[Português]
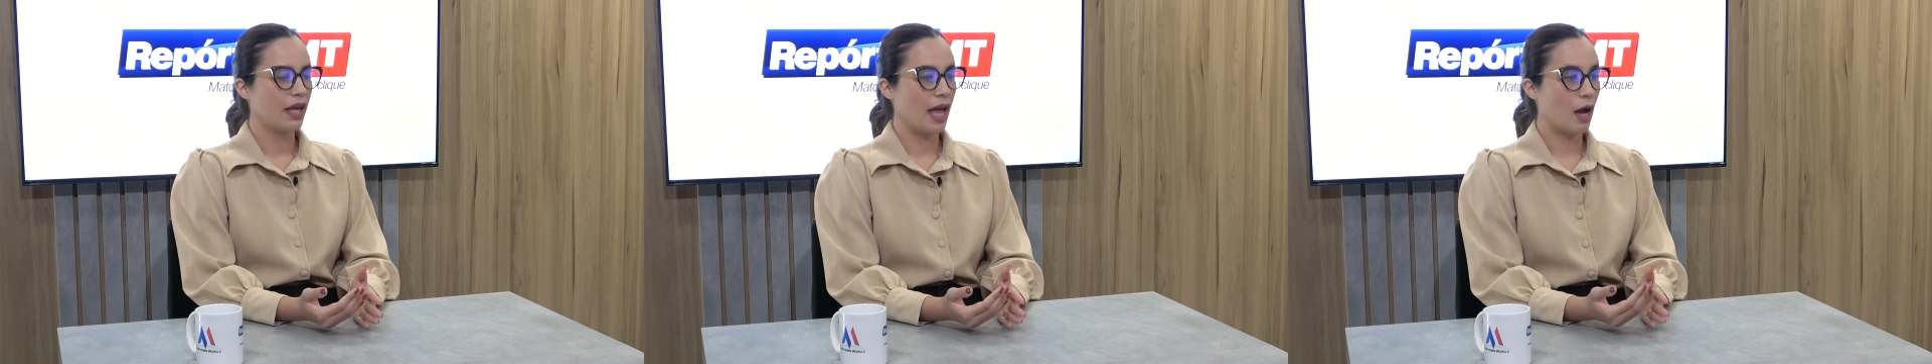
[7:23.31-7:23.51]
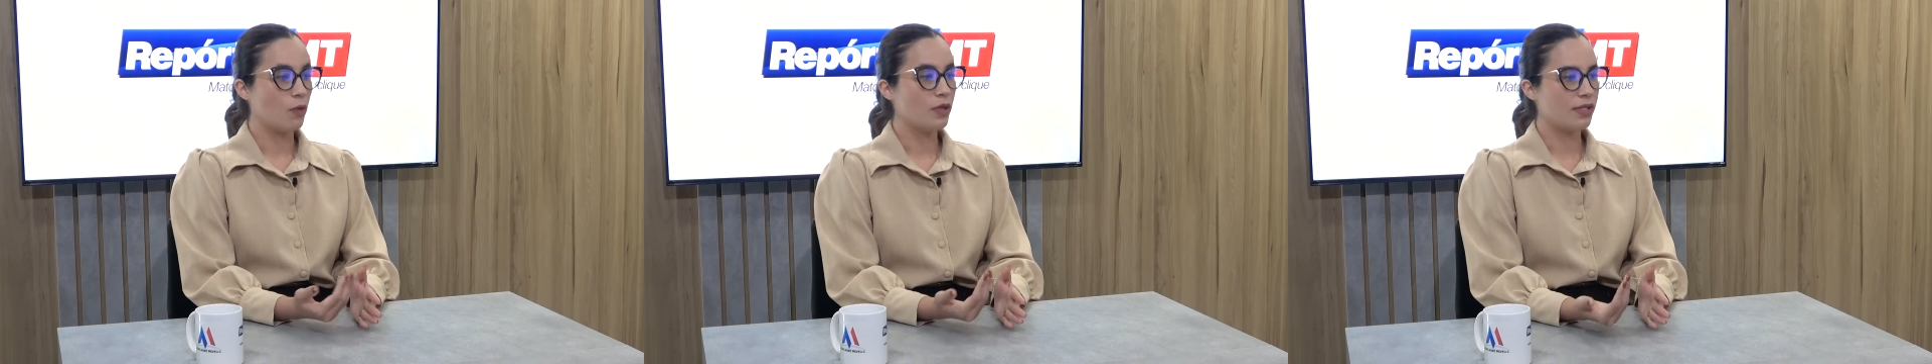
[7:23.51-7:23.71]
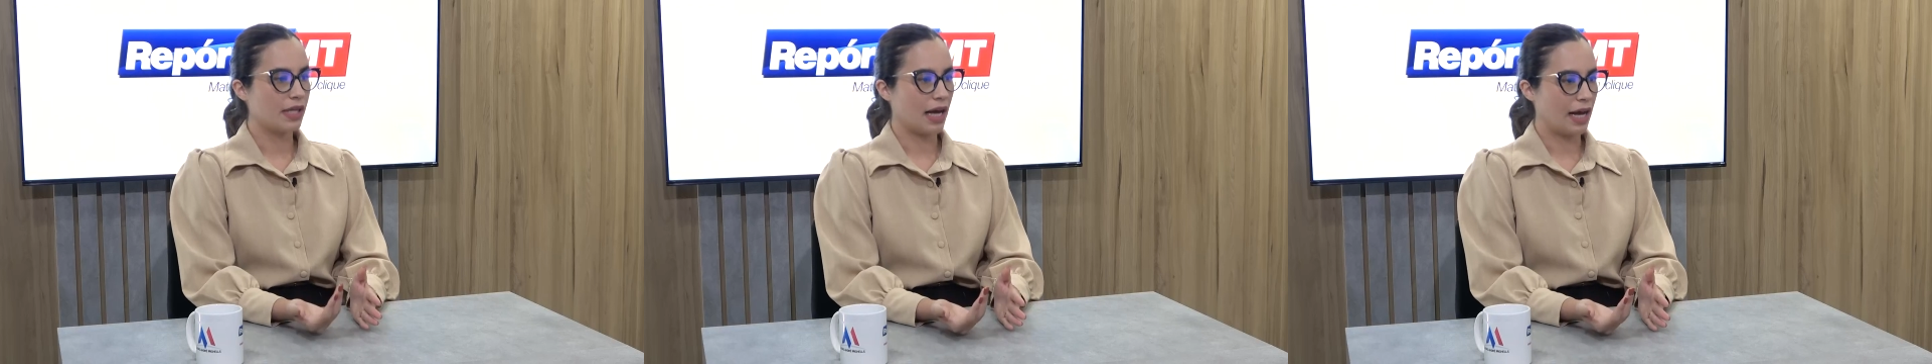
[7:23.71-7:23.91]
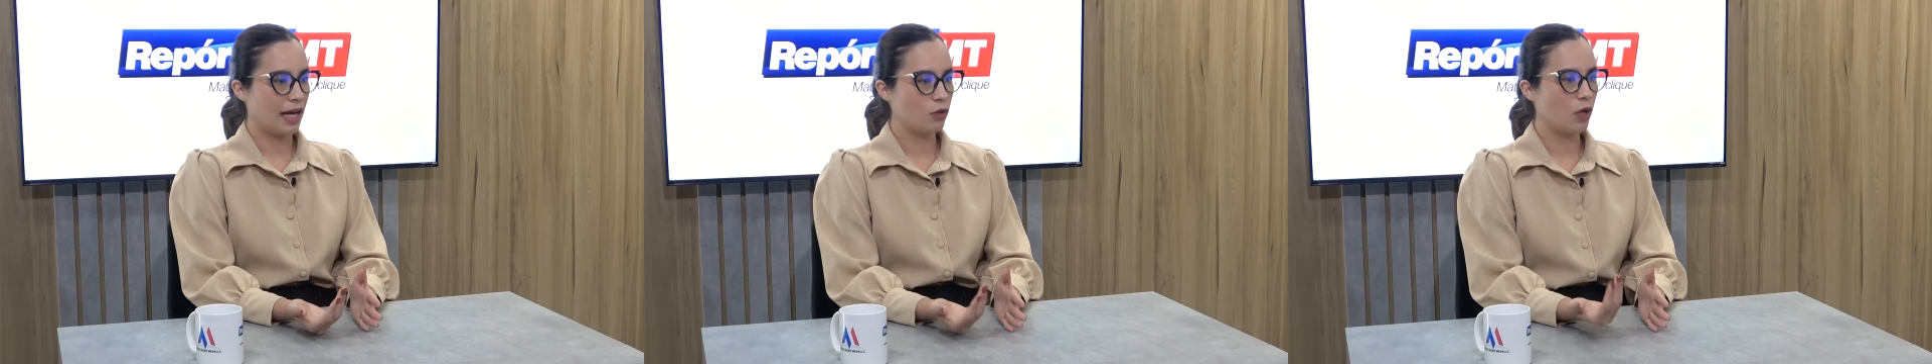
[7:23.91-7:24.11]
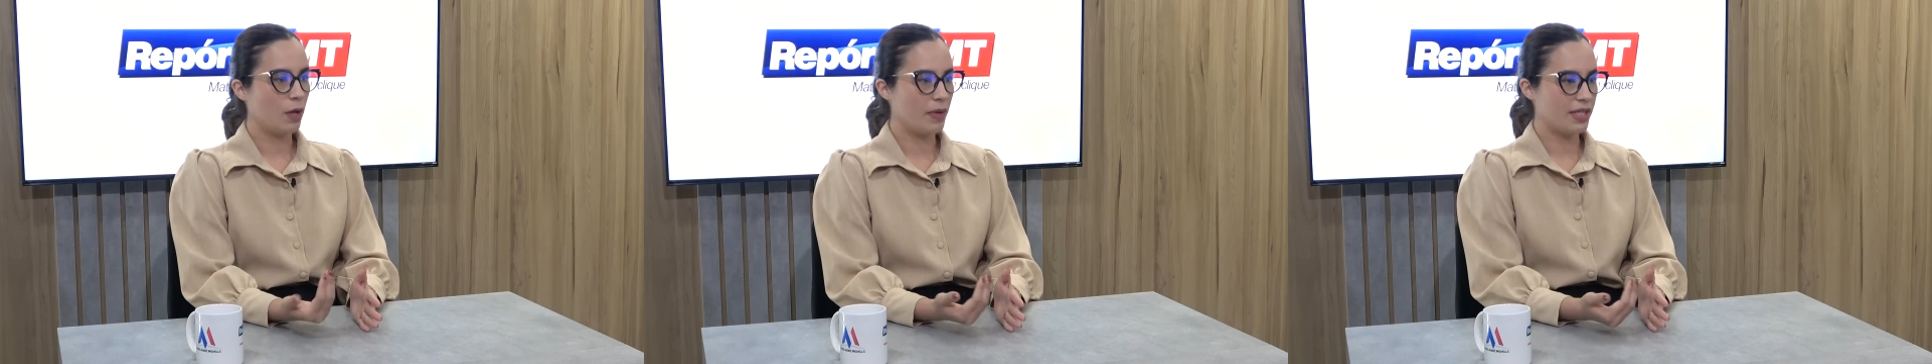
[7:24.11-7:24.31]
é o
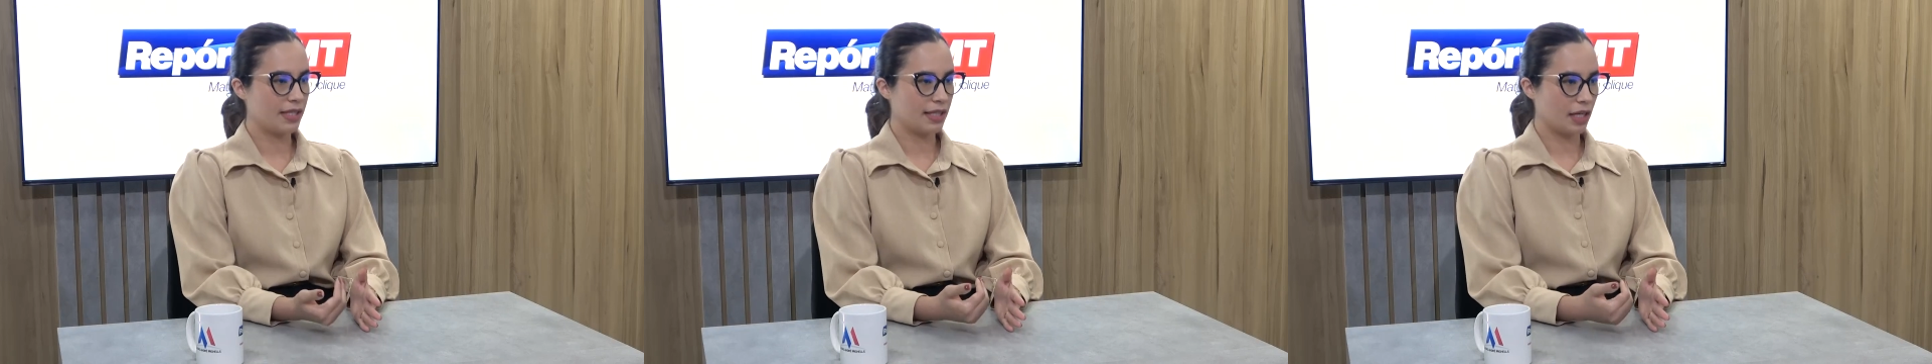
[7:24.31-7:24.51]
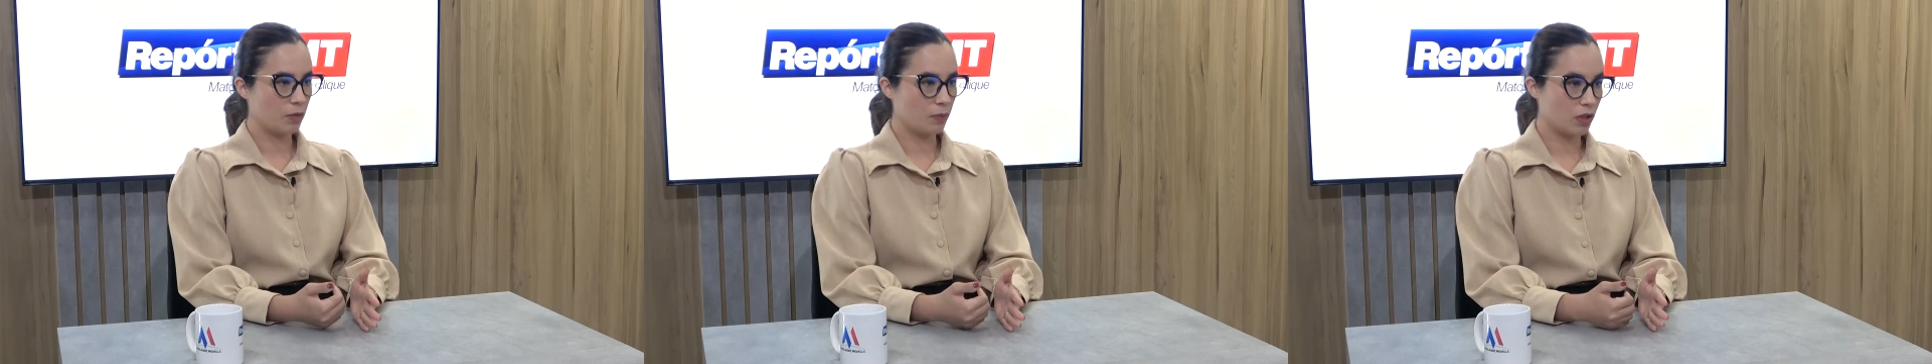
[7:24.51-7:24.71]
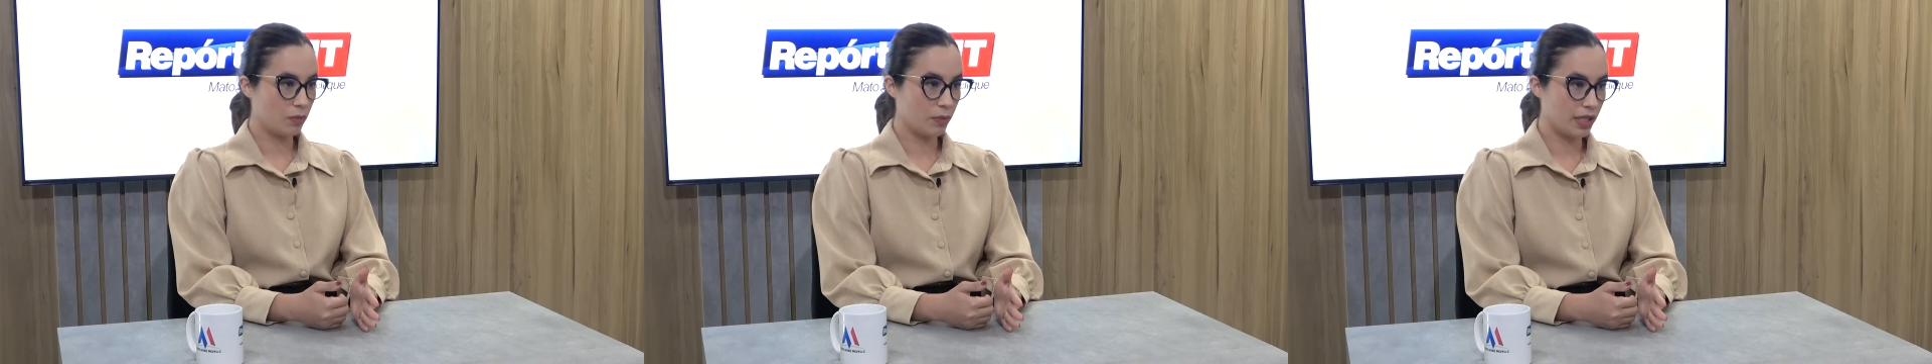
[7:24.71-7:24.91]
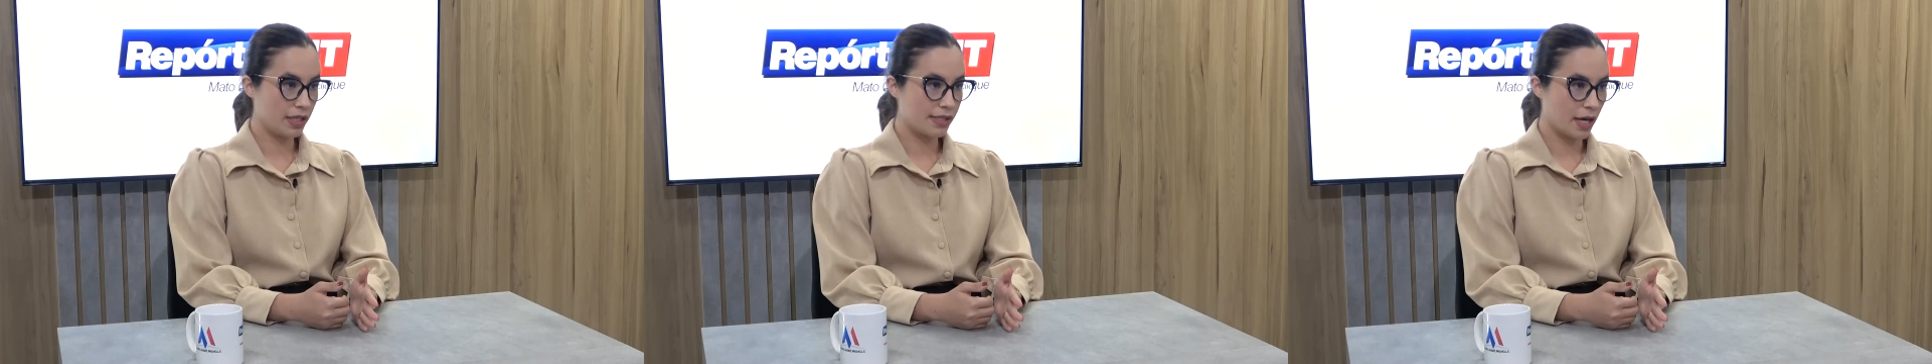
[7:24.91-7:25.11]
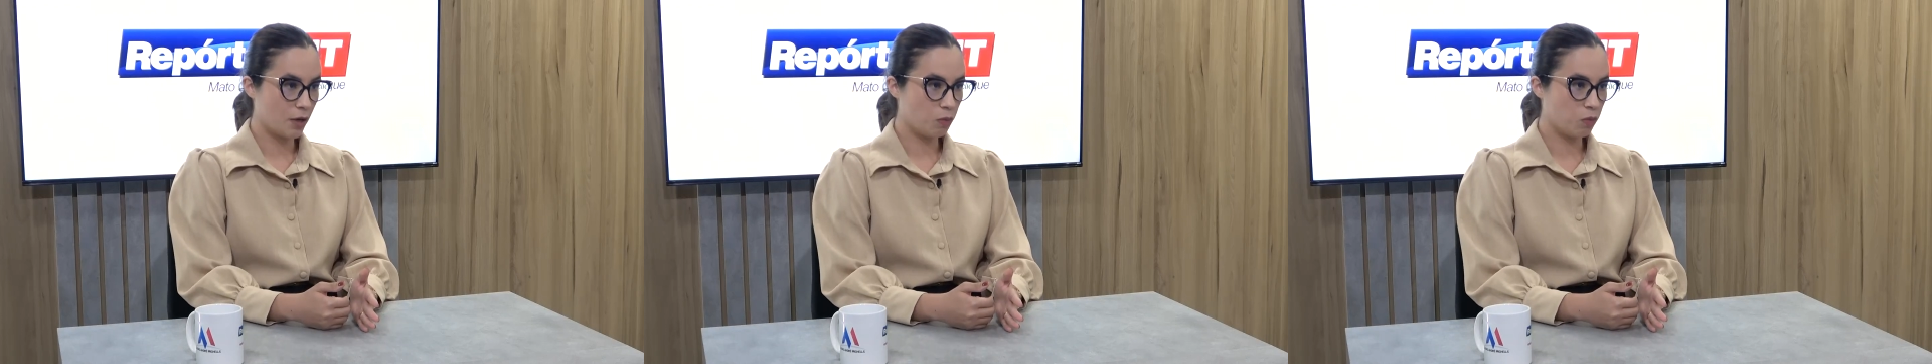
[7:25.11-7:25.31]
Estado representado pelo
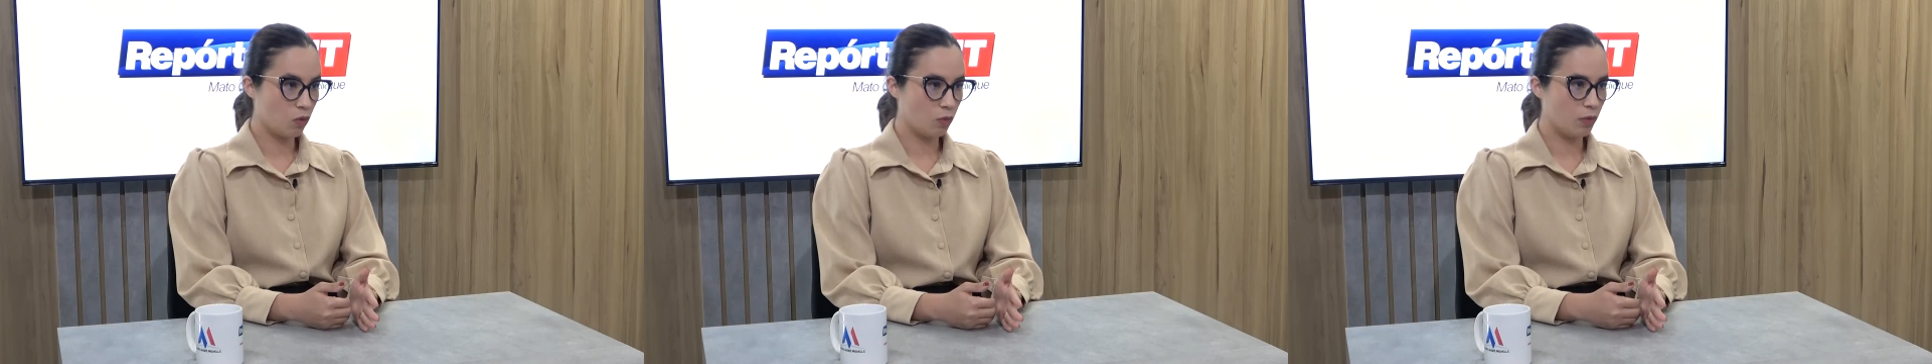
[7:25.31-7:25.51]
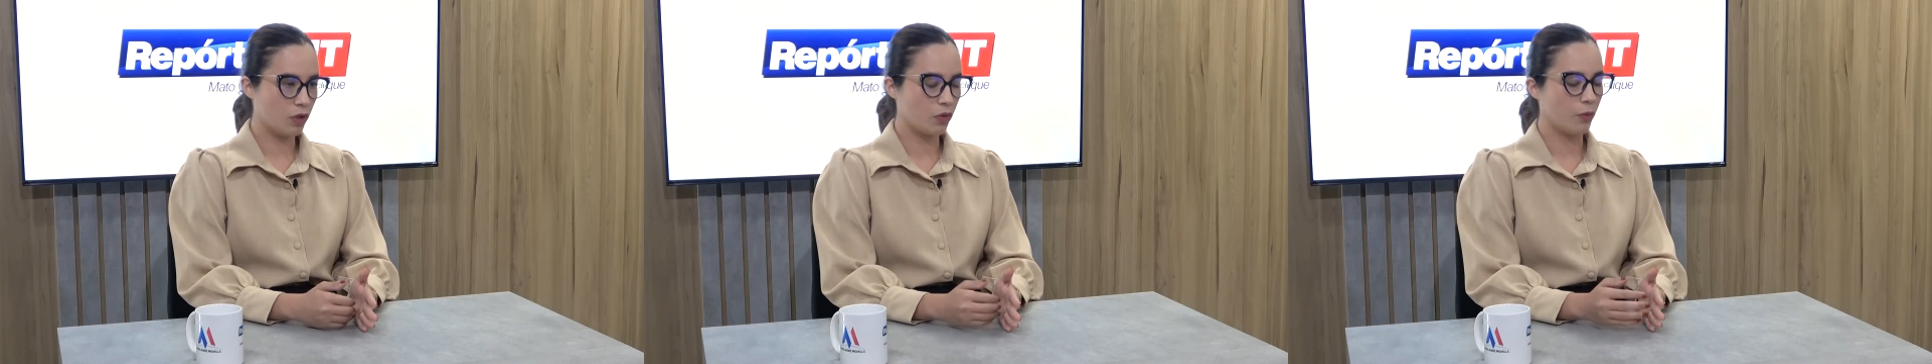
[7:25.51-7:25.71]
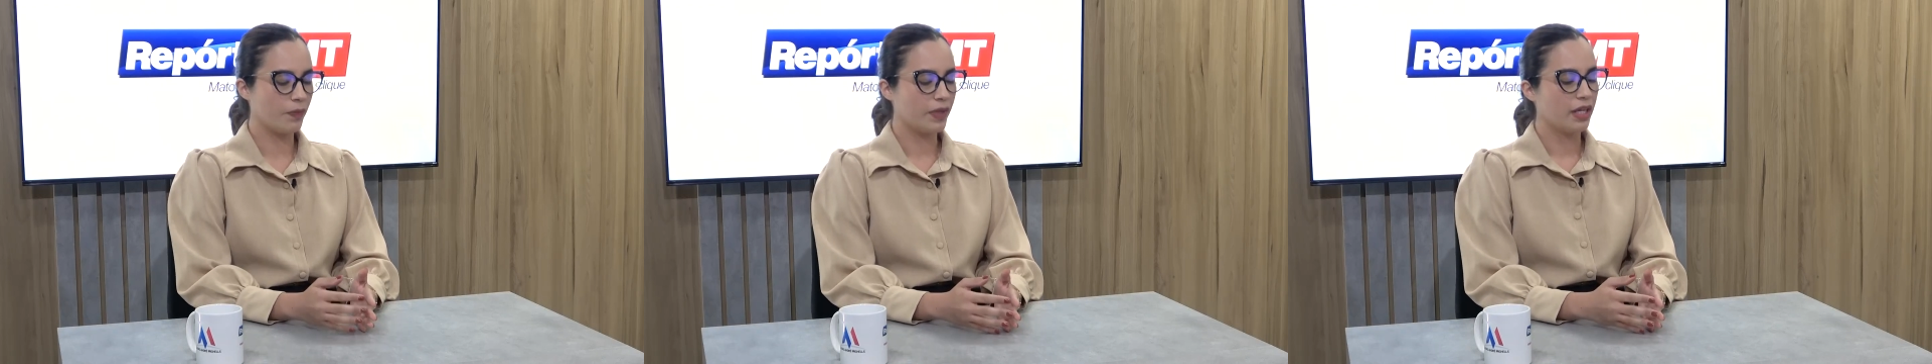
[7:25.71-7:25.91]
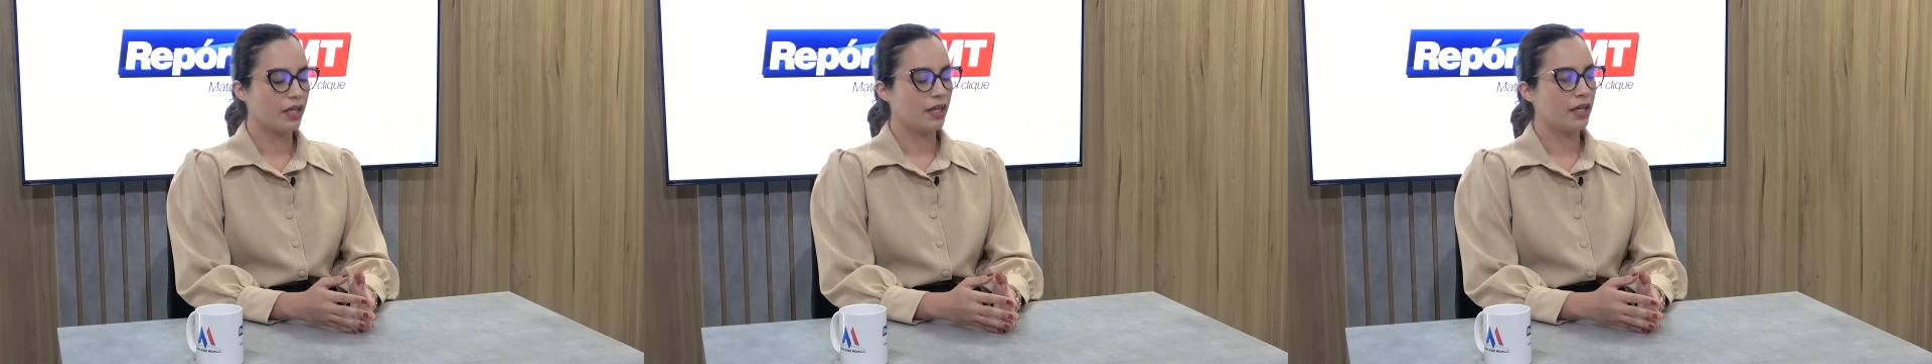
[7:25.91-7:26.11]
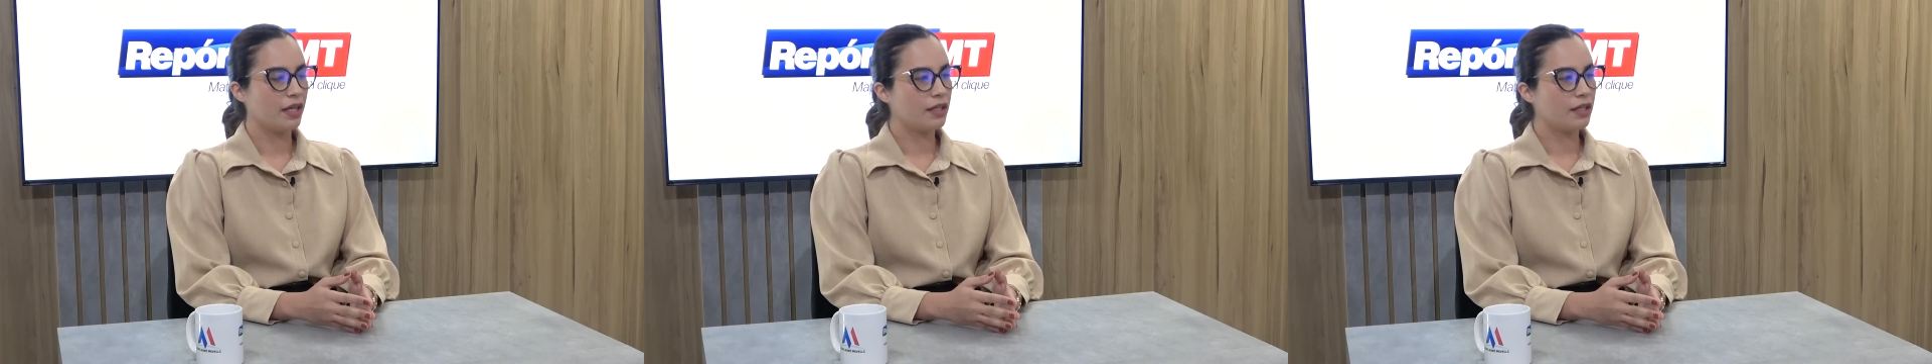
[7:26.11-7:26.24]
Ministério Público. Uhum.